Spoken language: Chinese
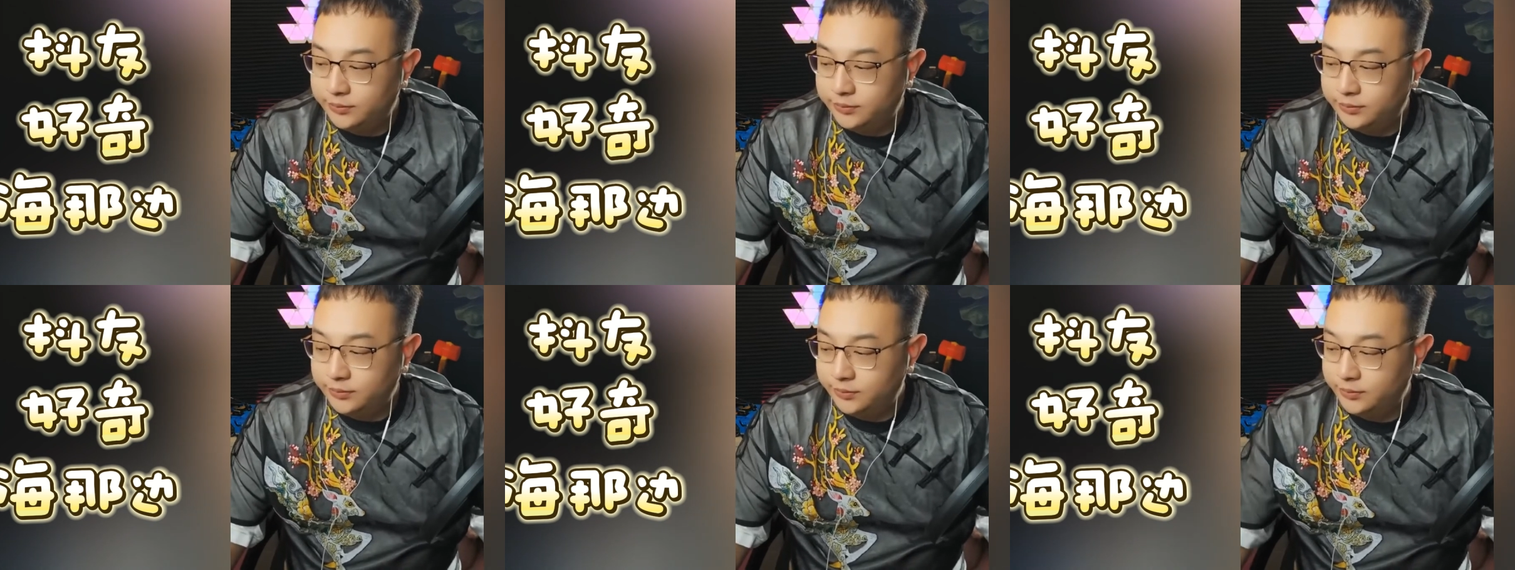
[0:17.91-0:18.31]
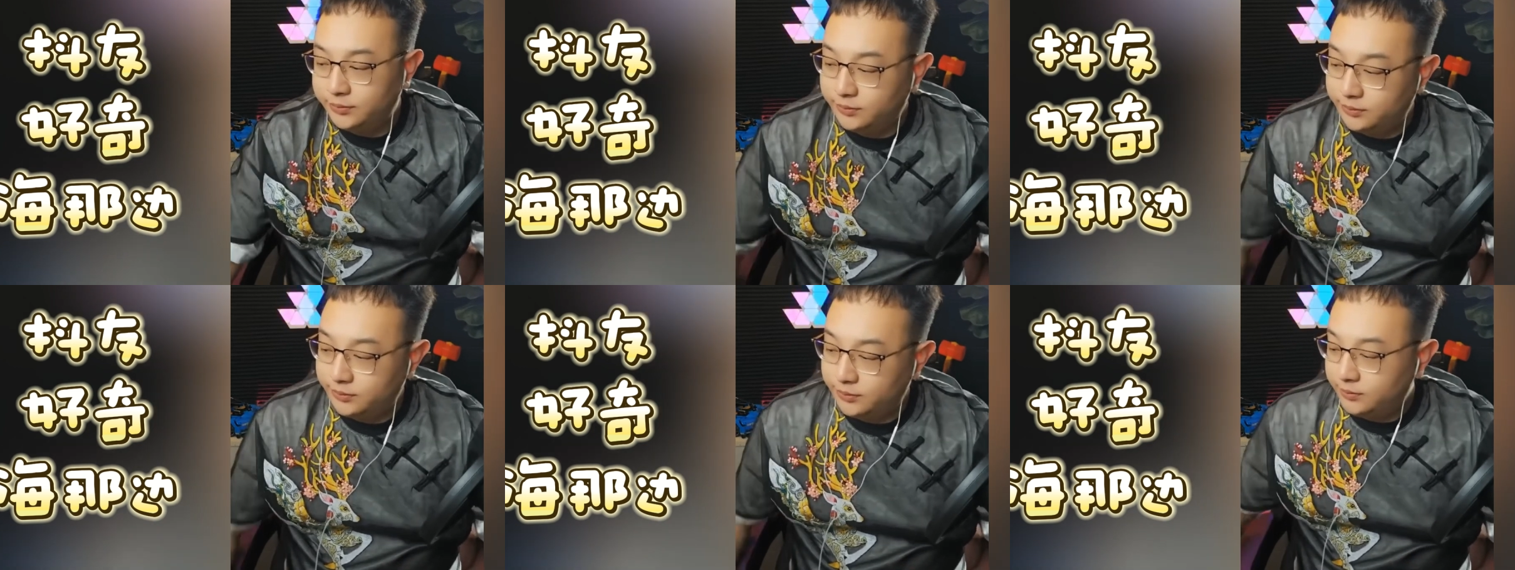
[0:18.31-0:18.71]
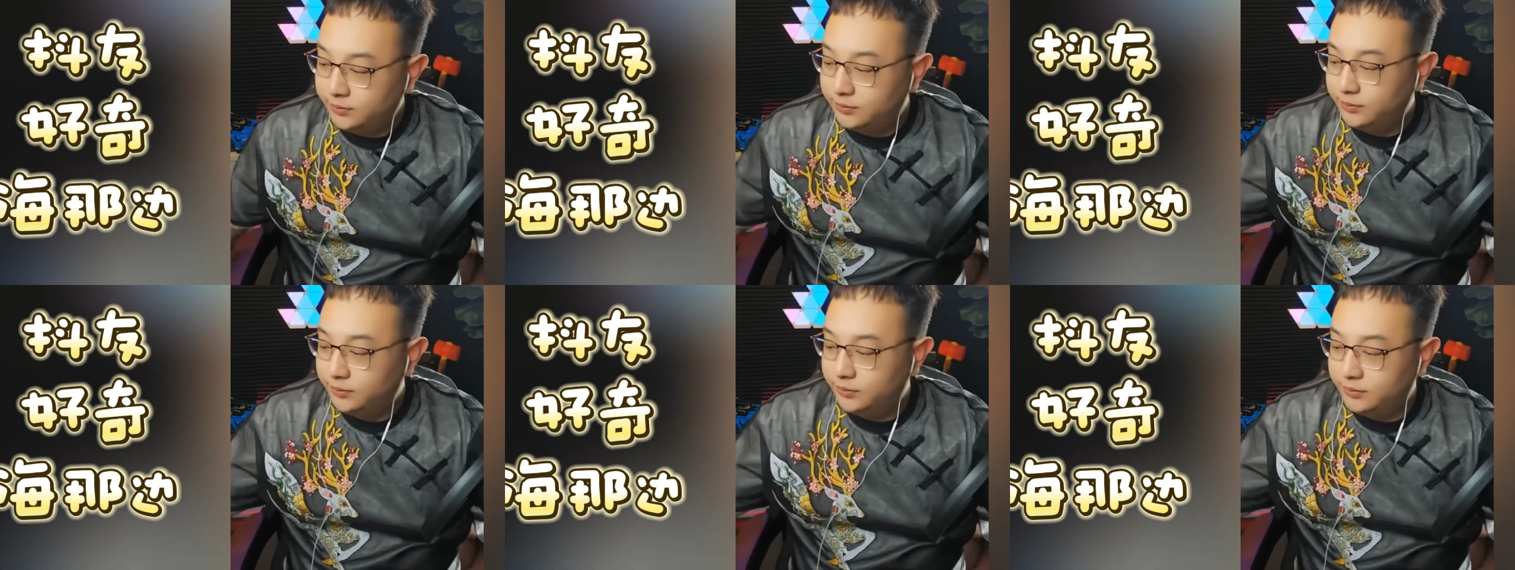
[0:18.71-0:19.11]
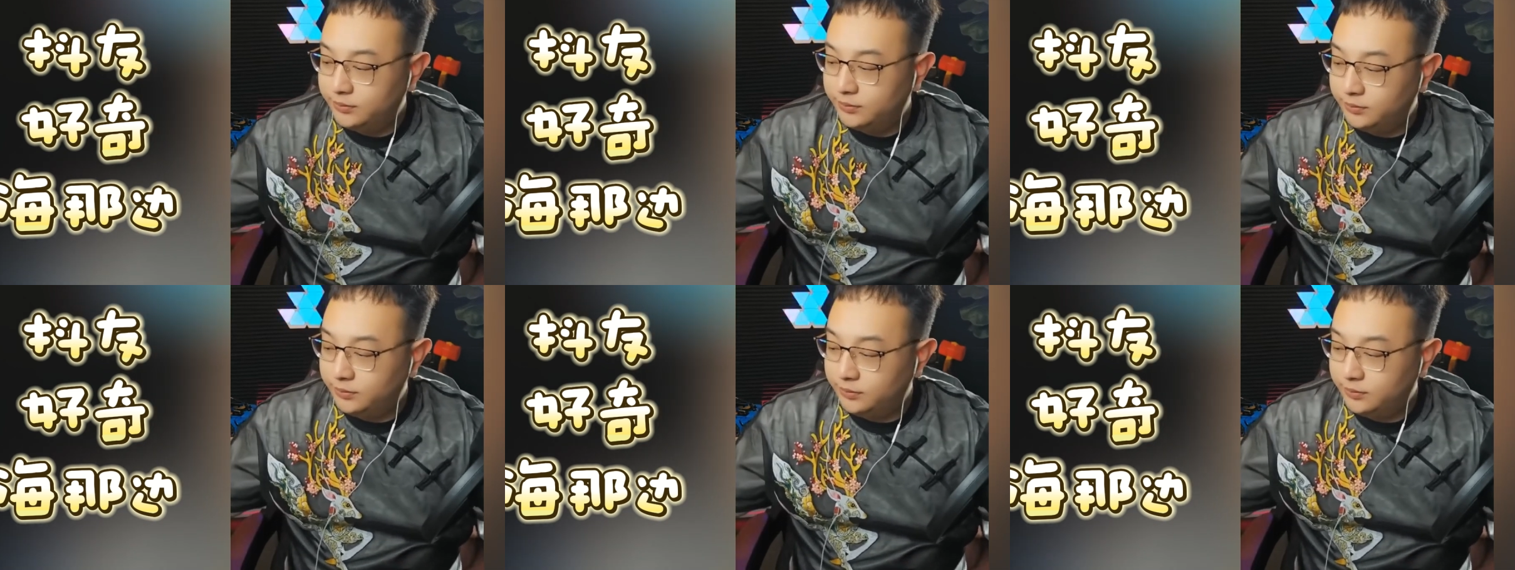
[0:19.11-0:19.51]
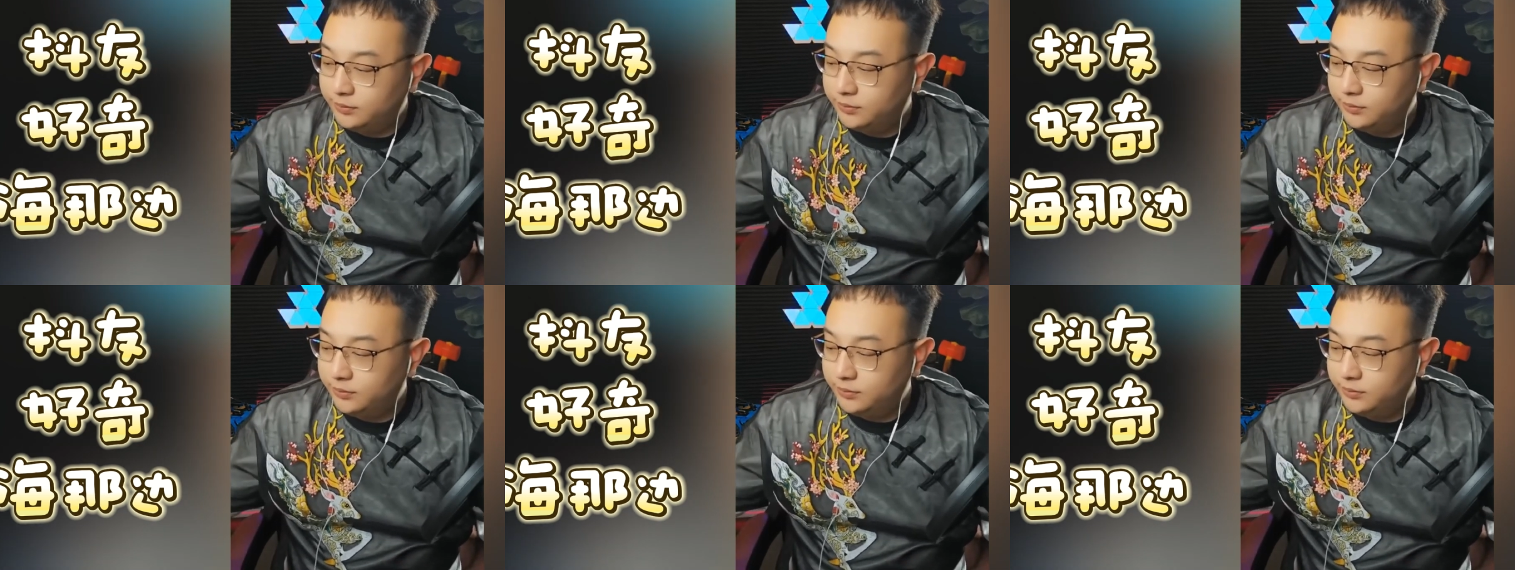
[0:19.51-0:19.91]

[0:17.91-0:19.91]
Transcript: 三十七个点，对吗？